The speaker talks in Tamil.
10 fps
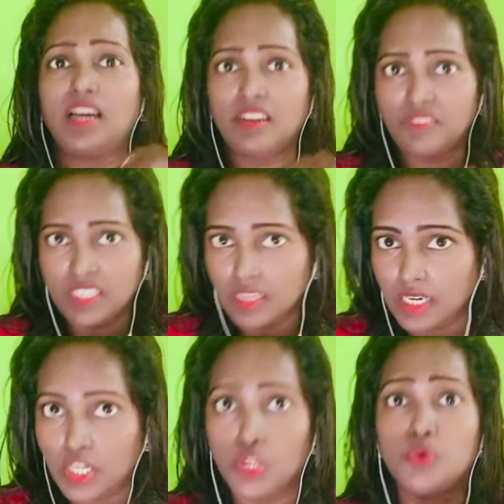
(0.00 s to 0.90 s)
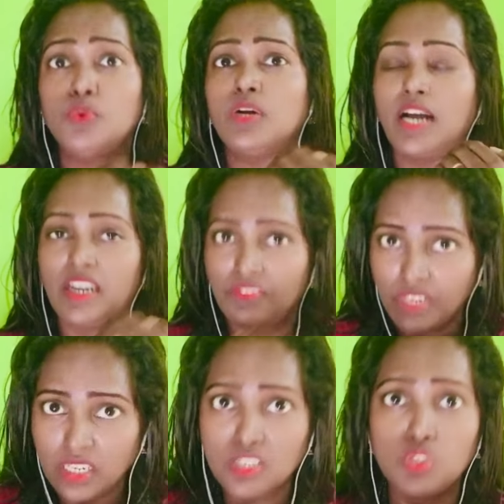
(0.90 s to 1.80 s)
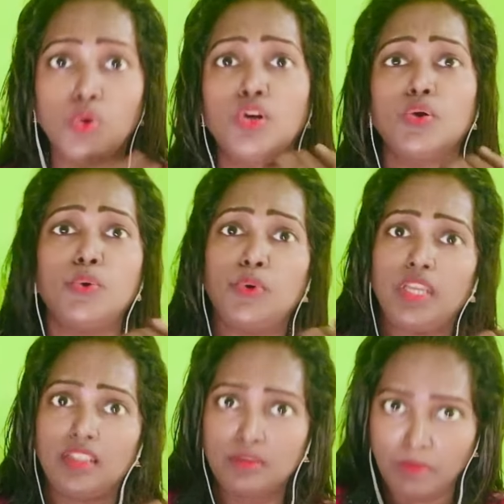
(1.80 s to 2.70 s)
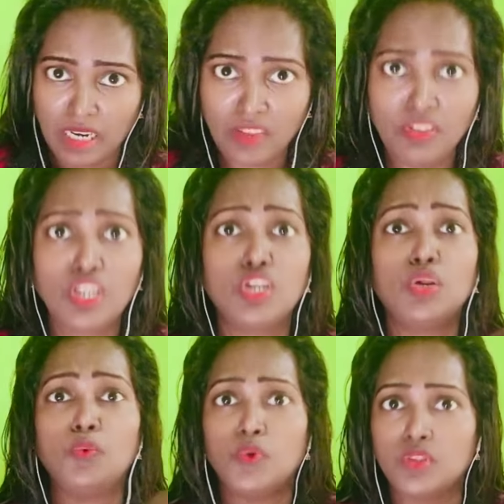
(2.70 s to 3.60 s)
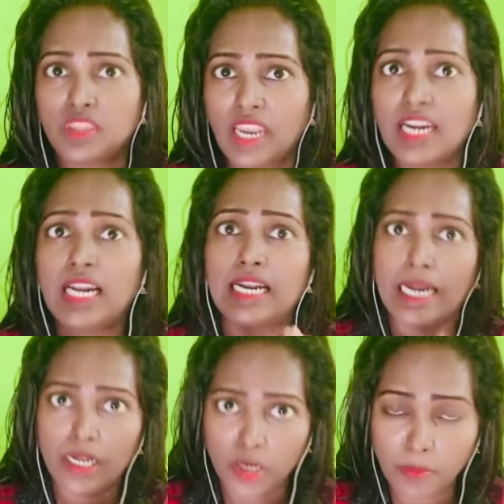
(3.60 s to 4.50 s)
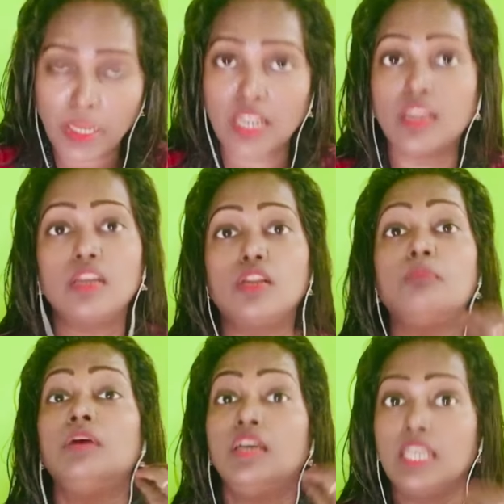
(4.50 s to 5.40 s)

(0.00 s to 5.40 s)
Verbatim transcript: கணவன்கிட்டேயும் கணவனுக்கு தோணக்கூடியது மனைவிக்கிட்டேயும் ஒரு தேடல் ரெண்டு பேர்கிட்டேயும்